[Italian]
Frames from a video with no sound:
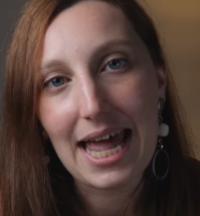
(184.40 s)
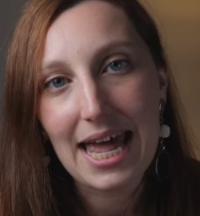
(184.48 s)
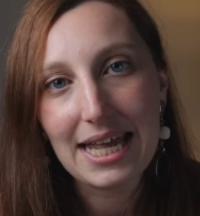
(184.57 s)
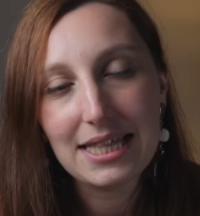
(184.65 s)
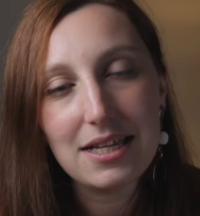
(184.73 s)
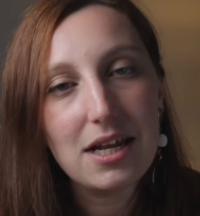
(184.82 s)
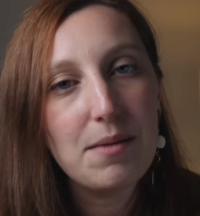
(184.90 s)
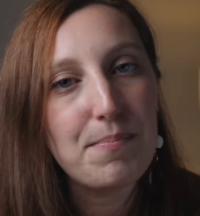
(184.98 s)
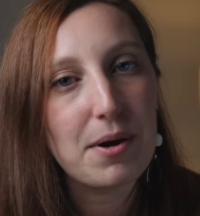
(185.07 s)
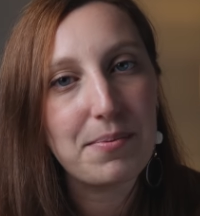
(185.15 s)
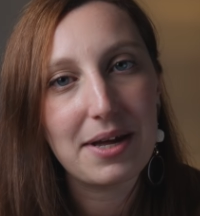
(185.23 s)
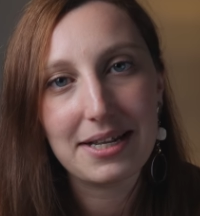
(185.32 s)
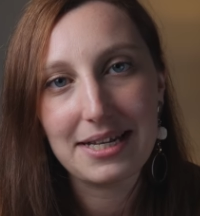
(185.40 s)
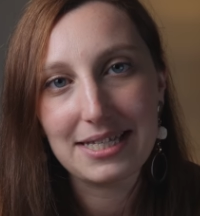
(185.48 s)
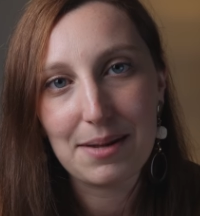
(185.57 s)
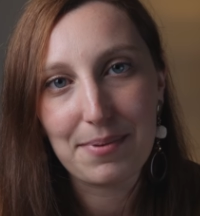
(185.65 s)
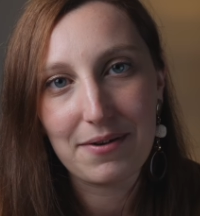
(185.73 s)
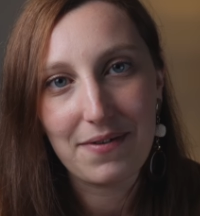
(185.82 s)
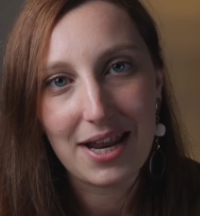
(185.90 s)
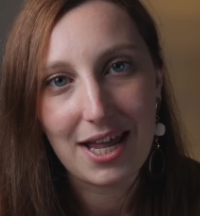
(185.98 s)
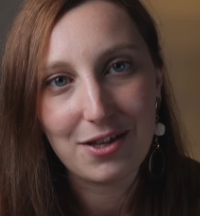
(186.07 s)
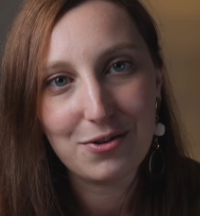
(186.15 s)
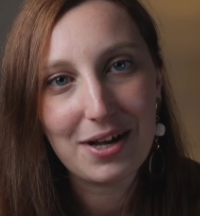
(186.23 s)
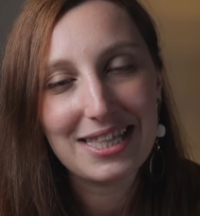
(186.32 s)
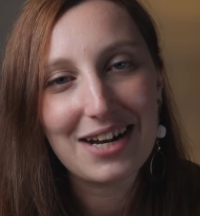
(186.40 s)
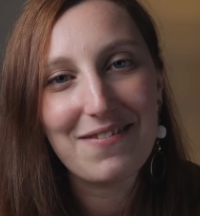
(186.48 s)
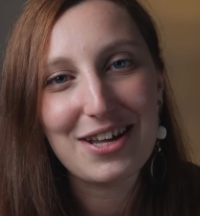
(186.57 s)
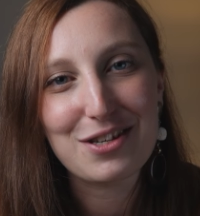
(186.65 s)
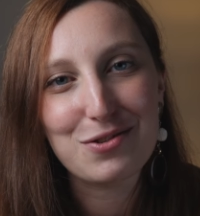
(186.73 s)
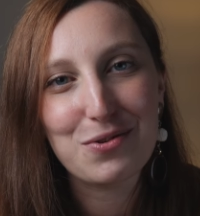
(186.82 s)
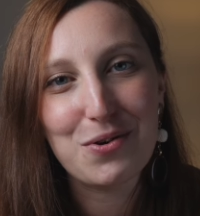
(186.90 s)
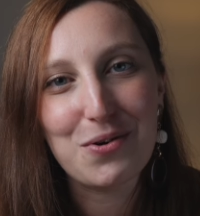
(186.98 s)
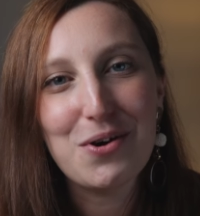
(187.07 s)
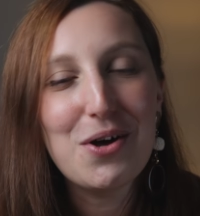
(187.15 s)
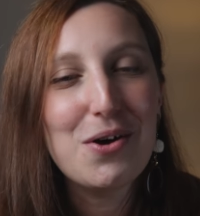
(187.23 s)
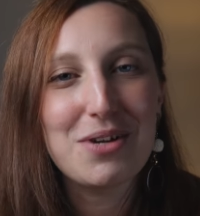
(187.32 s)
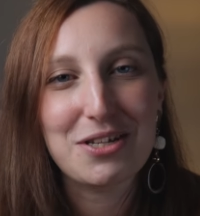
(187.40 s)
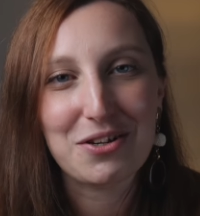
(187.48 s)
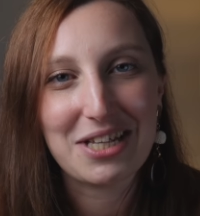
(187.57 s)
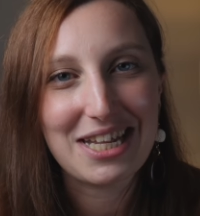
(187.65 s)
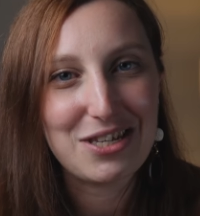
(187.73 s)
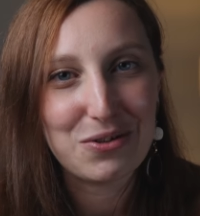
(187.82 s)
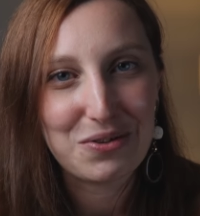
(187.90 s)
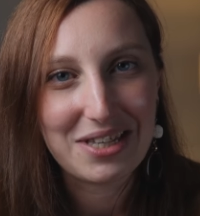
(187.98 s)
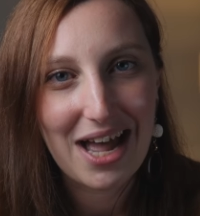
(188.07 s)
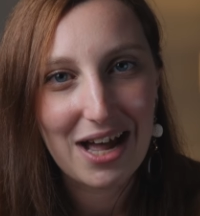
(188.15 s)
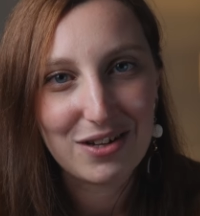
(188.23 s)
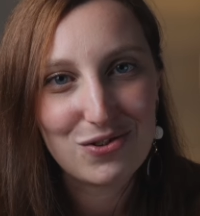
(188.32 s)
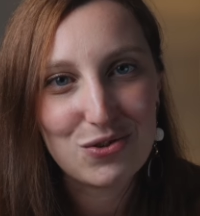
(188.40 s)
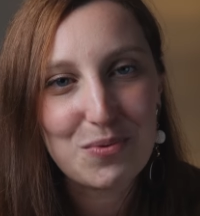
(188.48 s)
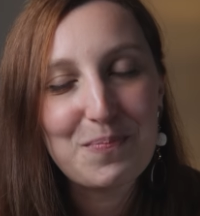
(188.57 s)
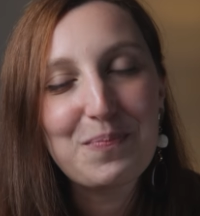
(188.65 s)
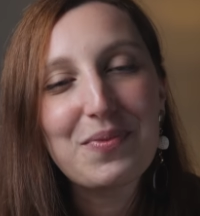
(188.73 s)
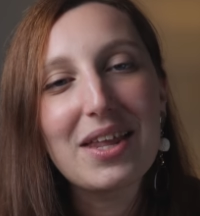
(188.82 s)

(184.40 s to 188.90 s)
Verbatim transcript: Tate il proprio artista preferito attraverso una sorta di sondaggio.